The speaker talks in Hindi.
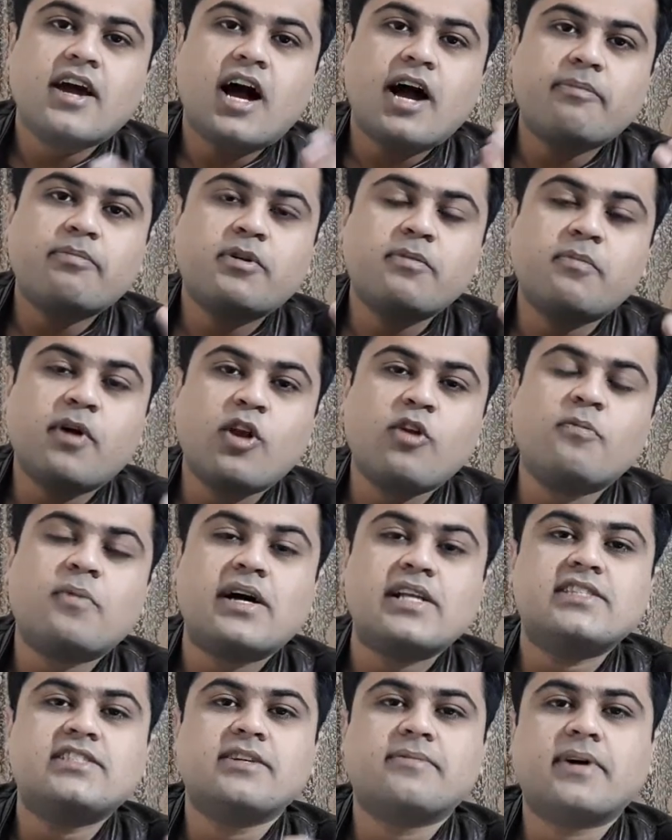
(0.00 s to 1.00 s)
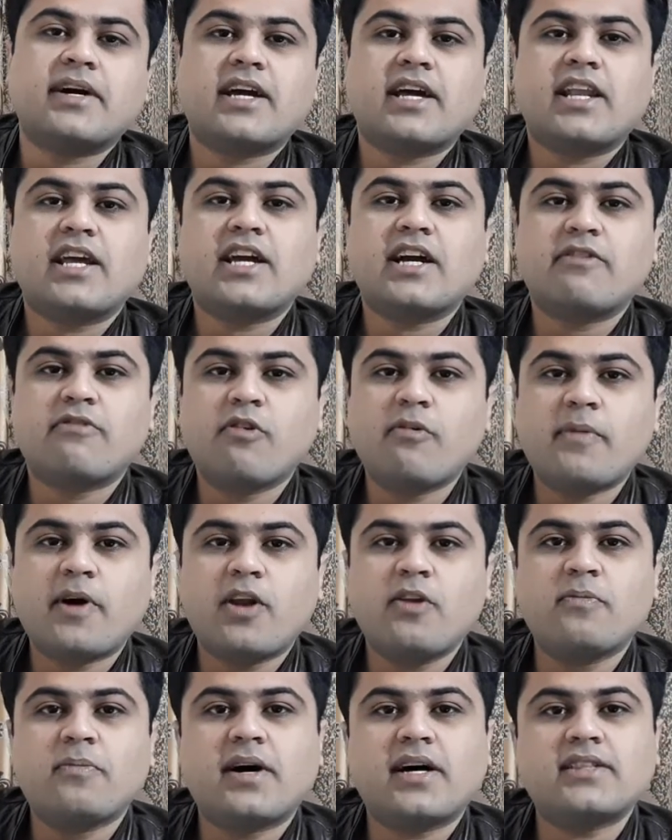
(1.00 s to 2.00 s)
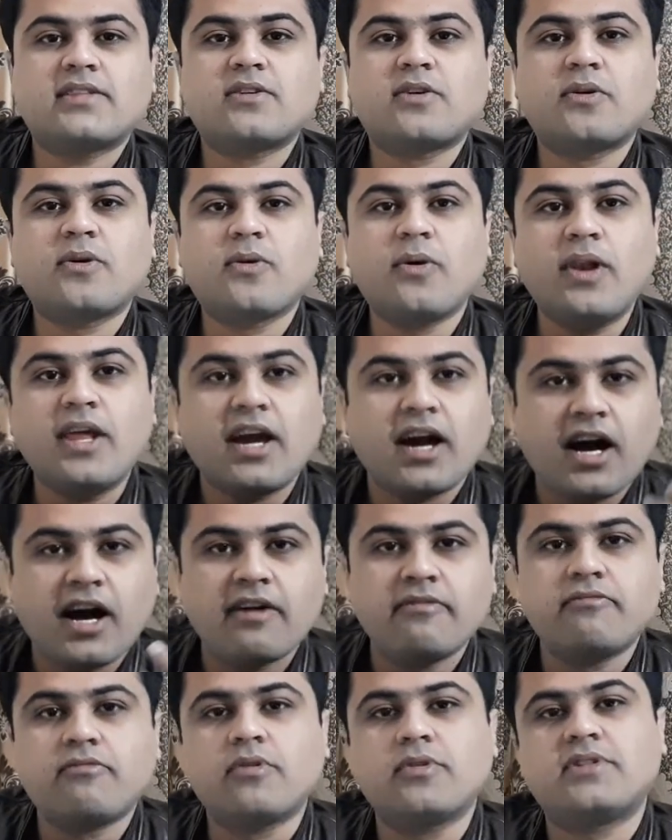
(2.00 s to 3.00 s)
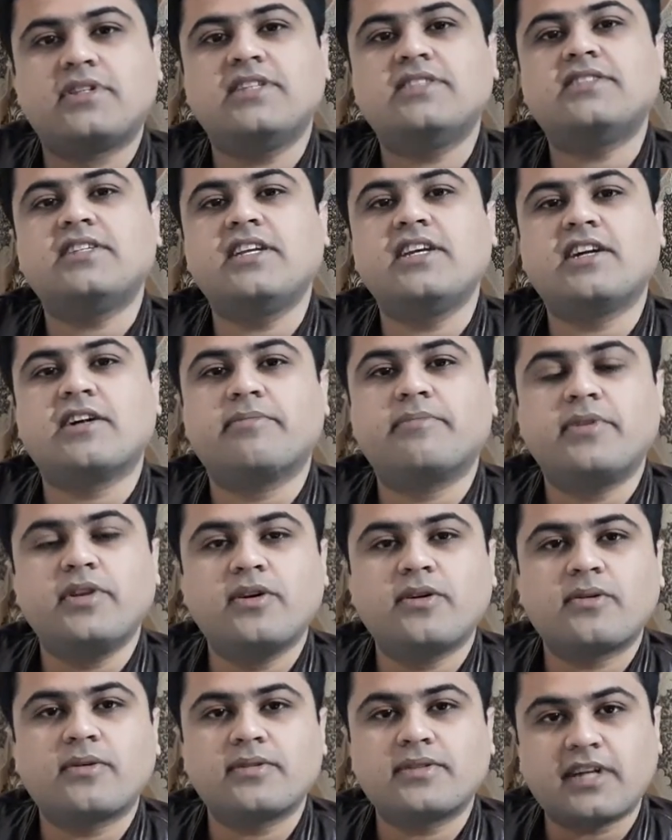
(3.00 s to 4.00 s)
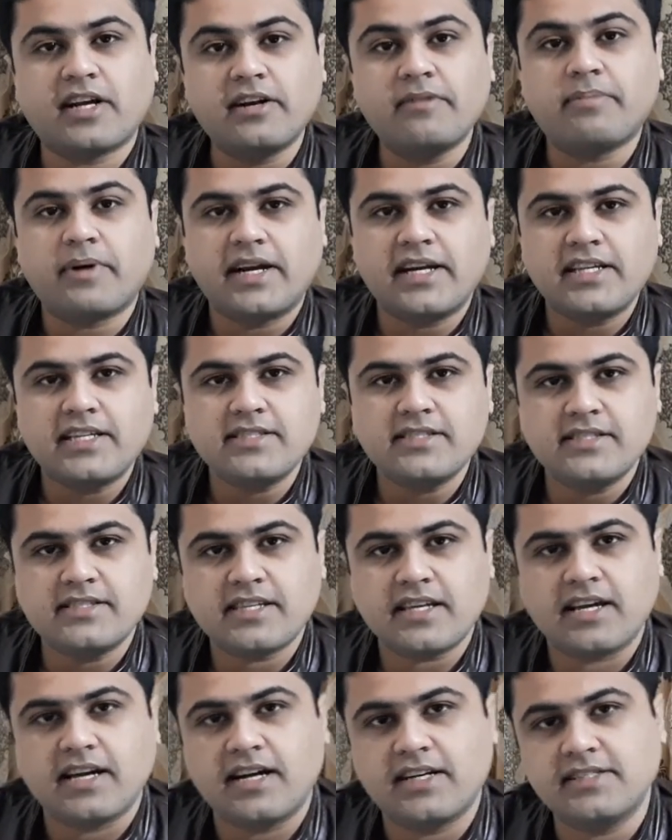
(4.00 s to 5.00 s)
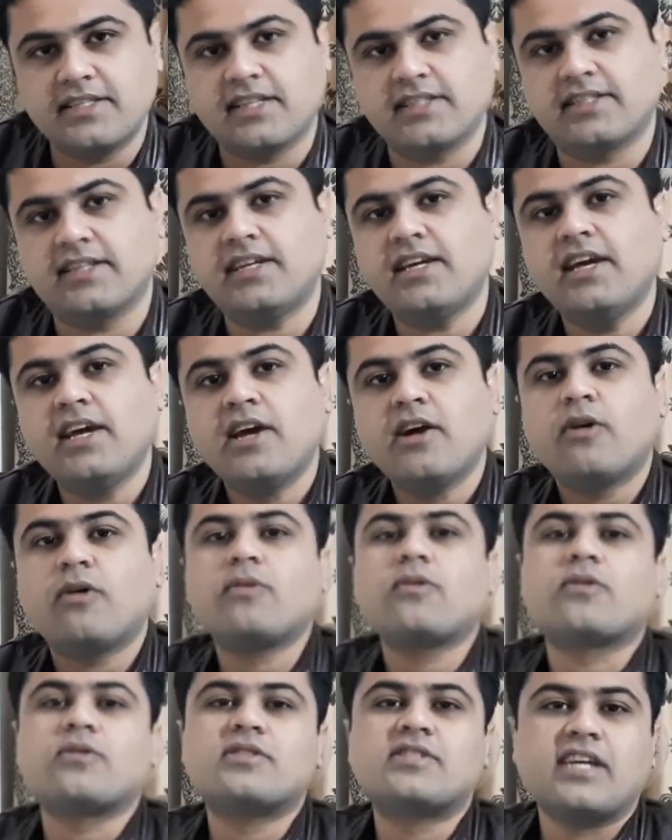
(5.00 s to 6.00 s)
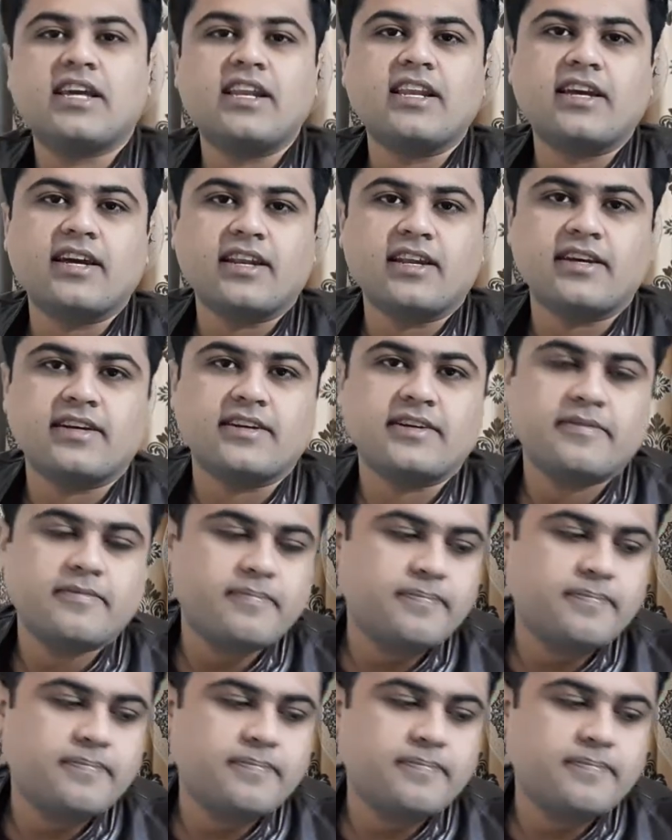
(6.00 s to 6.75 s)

आपकी मालूम जमा करेगा वो मालूम खुले आम वो तीसरी कंपनियों को थर्ड पार्टीज जिसे कहा जाता है उनको सेल करेगा